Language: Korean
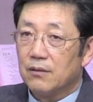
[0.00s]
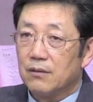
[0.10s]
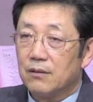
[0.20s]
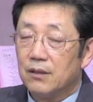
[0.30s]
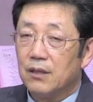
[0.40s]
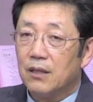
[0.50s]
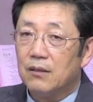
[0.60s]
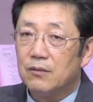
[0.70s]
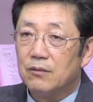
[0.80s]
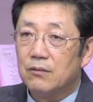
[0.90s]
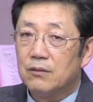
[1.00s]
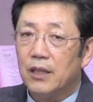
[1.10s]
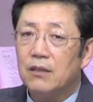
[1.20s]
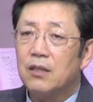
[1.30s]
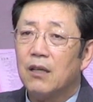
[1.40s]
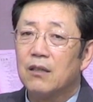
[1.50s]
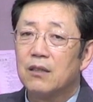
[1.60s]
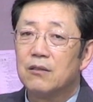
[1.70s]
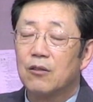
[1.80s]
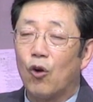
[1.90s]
그러니까 세상이